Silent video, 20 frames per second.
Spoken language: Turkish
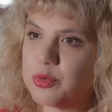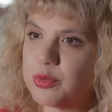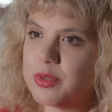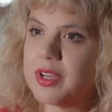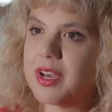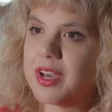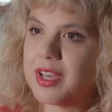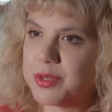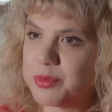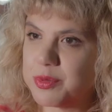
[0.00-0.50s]

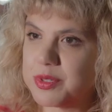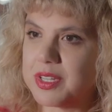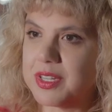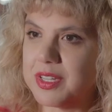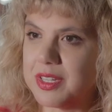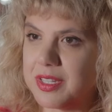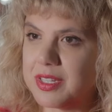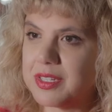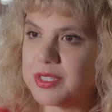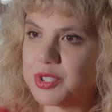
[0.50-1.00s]
dünyaya bir
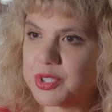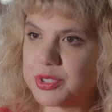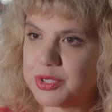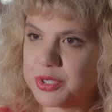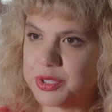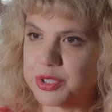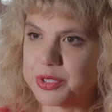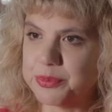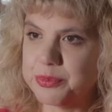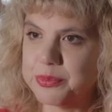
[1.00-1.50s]
şekilde
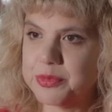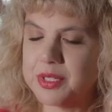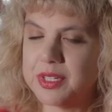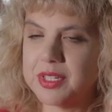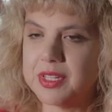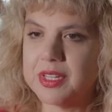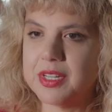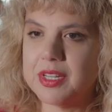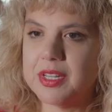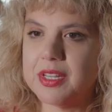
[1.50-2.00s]
açılışım.
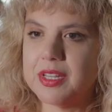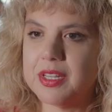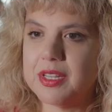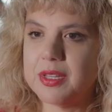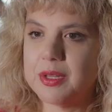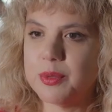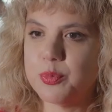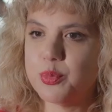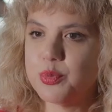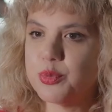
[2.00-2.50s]

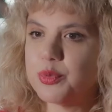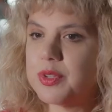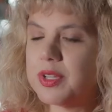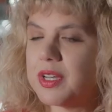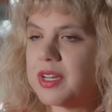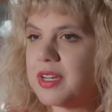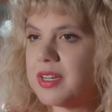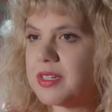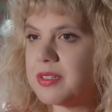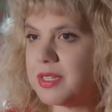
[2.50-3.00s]
E,
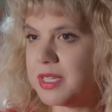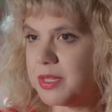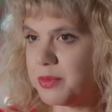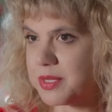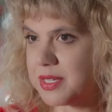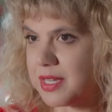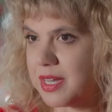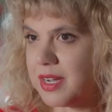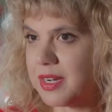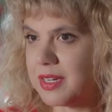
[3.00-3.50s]

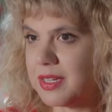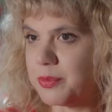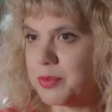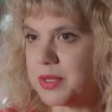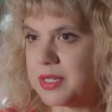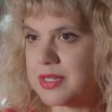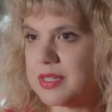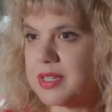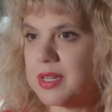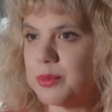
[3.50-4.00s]
buradaki
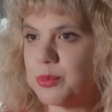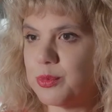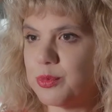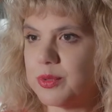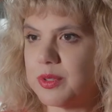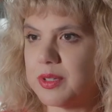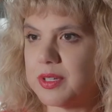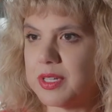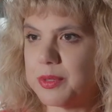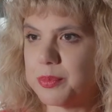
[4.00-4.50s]
sergimde,
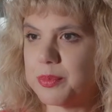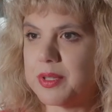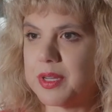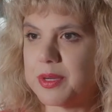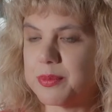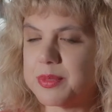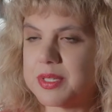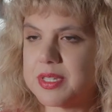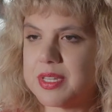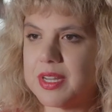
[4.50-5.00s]
İstanbul'da
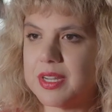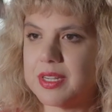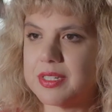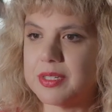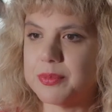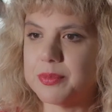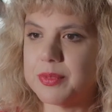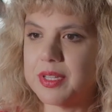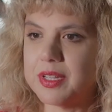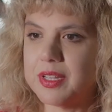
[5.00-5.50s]
yapılan bir
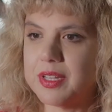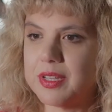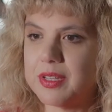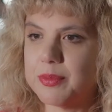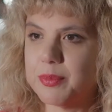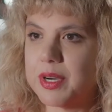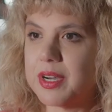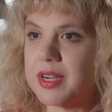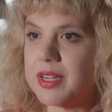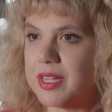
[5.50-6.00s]
sergimde
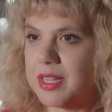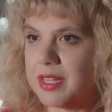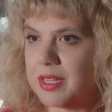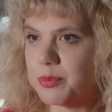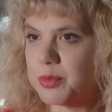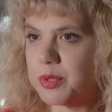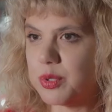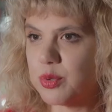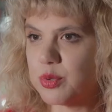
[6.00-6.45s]
Bahreynli bir